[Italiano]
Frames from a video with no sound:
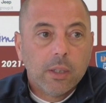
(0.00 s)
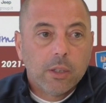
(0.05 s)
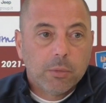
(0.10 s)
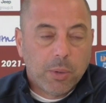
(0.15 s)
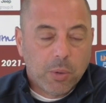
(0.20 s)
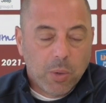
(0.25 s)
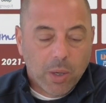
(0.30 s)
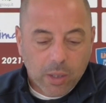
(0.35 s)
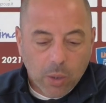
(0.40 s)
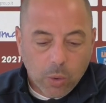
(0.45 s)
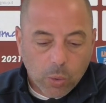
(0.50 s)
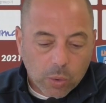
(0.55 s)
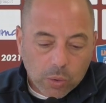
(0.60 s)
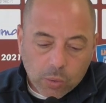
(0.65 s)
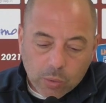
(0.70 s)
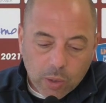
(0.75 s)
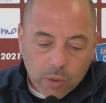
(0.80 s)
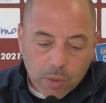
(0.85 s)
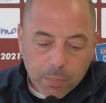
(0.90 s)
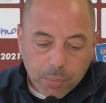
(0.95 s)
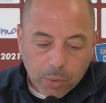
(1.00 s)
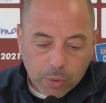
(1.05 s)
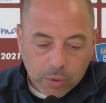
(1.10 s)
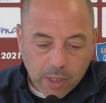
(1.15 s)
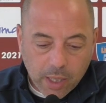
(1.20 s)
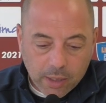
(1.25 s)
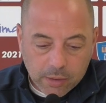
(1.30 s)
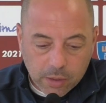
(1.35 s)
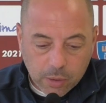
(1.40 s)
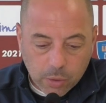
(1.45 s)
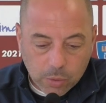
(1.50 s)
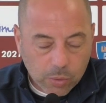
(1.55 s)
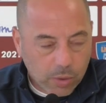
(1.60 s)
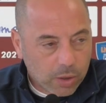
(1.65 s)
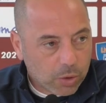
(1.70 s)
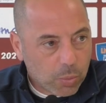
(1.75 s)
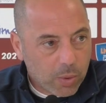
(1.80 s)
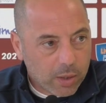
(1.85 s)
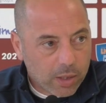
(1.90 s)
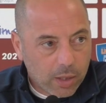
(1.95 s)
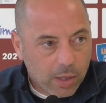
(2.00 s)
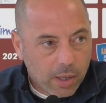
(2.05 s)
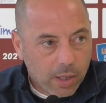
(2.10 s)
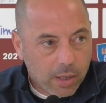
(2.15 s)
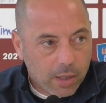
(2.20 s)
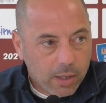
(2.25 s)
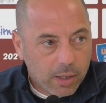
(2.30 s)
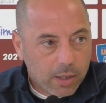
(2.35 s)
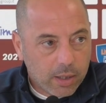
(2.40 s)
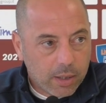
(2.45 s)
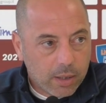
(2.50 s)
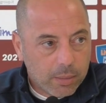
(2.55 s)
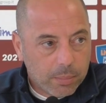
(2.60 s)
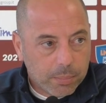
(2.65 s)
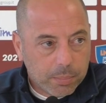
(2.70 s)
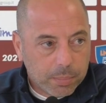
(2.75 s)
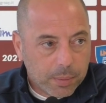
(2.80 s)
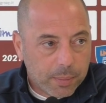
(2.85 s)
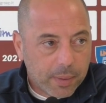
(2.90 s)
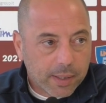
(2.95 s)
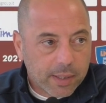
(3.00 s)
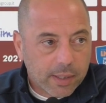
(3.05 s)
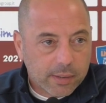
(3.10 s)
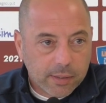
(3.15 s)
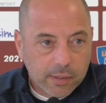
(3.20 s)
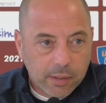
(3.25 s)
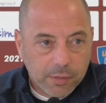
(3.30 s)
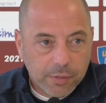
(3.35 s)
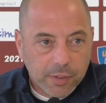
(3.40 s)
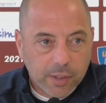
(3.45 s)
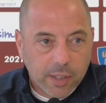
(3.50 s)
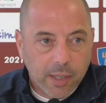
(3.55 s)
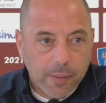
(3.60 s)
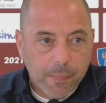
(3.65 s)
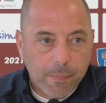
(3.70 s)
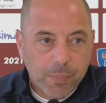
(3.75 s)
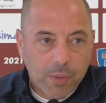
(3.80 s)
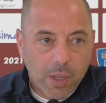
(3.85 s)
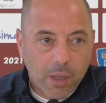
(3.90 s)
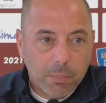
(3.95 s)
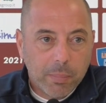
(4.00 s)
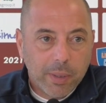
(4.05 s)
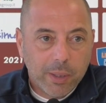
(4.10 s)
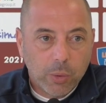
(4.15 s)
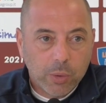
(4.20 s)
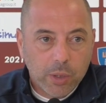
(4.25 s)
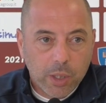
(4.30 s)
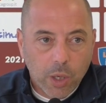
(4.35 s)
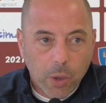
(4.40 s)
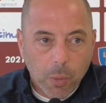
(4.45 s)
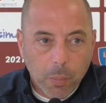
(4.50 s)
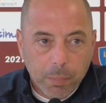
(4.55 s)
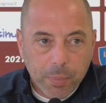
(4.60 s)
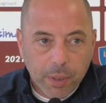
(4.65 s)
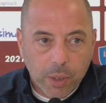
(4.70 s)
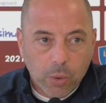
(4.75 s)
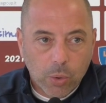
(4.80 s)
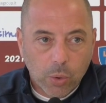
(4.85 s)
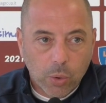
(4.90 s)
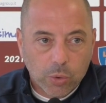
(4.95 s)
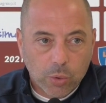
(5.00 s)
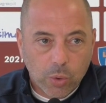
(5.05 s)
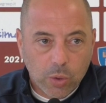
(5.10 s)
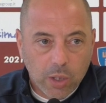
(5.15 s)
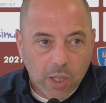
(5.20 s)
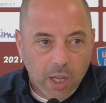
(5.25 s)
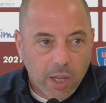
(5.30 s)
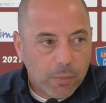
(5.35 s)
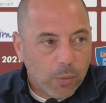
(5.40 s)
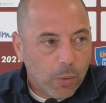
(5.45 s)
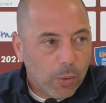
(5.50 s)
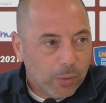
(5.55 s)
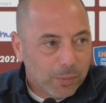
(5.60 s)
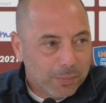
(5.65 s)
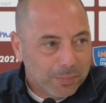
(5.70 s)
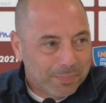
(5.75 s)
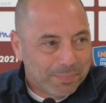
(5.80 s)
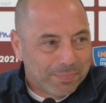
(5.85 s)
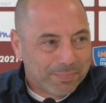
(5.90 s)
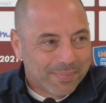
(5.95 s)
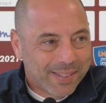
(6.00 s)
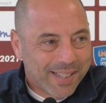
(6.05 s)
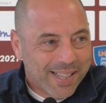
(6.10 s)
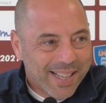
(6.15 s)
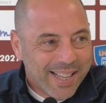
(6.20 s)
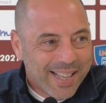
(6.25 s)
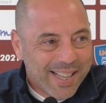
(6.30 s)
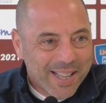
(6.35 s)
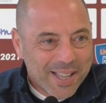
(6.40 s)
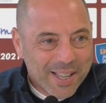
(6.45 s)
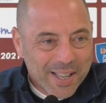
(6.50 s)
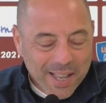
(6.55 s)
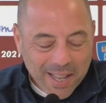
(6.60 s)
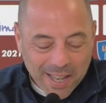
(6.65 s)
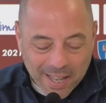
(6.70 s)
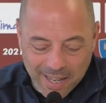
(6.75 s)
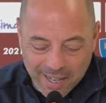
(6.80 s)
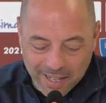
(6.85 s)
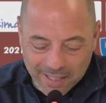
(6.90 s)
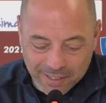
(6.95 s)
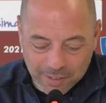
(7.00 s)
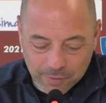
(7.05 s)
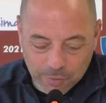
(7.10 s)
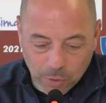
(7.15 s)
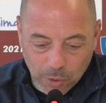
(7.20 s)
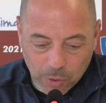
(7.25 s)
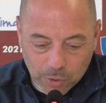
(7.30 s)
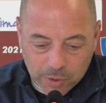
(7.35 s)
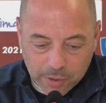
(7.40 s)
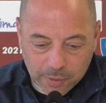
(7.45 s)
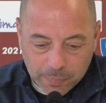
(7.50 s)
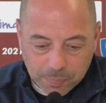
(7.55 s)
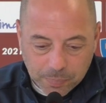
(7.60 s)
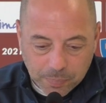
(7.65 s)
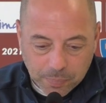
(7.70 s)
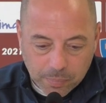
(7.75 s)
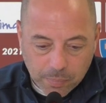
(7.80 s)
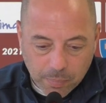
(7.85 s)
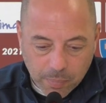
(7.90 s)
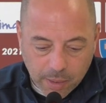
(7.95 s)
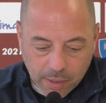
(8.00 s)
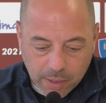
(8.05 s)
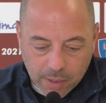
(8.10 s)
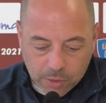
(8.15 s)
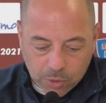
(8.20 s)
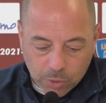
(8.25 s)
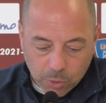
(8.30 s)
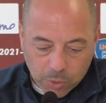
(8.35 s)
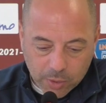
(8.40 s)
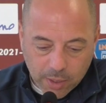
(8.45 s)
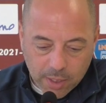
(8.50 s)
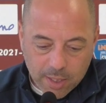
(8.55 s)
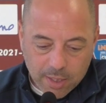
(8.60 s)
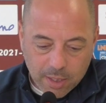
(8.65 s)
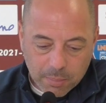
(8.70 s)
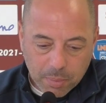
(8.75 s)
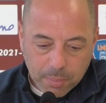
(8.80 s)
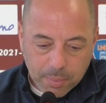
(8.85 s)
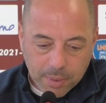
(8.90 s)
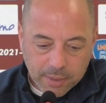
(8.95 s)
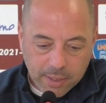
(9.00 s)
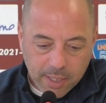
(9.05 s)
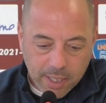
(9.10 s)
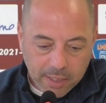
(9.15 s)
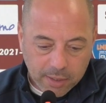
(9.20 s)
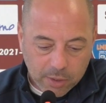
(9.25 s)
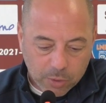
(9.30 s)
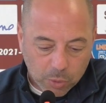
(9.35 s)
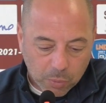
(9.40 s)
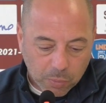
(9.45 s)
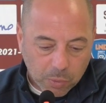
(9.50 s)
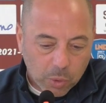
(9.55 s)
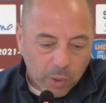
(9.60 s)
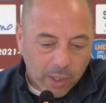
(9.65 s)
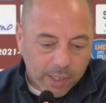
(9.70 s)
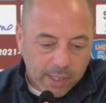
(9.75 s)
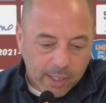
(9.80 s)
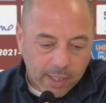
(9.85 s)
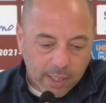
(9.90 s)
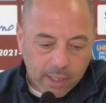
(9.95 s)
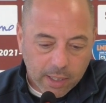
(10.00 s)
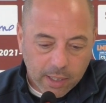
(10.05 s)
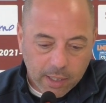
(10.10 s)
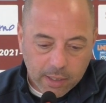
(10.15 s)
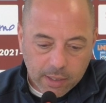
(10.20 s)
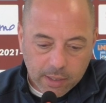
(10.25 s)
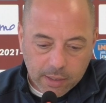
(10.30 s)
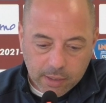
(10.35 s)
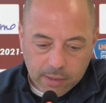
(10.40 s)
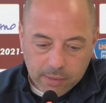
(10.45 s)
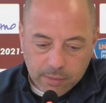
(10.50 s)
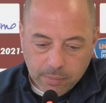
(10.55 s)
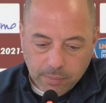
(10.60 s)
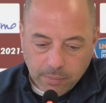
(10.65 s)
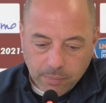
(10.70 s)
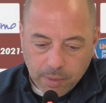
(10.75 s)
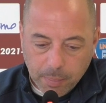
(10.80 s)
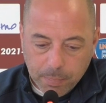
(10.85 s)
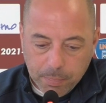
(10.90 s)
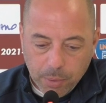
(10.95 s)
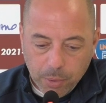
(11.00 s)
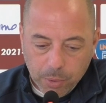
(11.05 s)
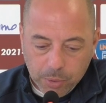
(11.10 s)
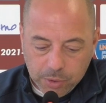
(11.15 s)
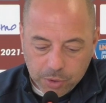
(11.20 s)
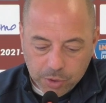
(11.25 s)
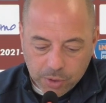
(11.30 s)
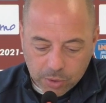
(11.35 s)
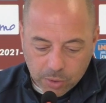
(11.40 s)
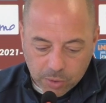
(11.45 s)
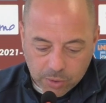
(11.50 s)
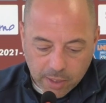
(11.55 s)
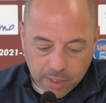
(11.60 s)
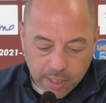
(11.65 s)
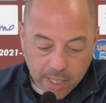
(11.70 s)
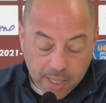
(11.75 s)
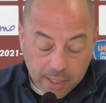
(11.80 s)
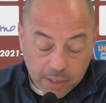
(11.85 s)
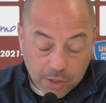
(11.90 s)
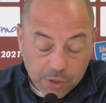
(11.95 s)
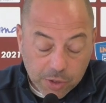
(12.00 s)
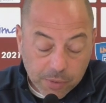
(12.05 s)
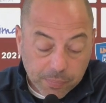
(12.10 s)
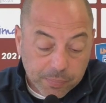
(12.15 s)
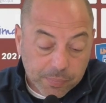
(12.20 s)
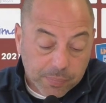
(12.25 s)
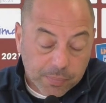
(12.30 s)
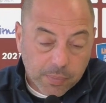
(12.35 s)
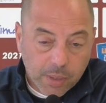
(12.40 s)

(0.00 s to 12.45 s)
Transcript: spero anche con un risultato importante contro una squadra prima in classifica, almeno dia un piccolo sollievo ai tifosi che sono stati sempre presenti, sono venuti anche a, a portici, a sostenerci.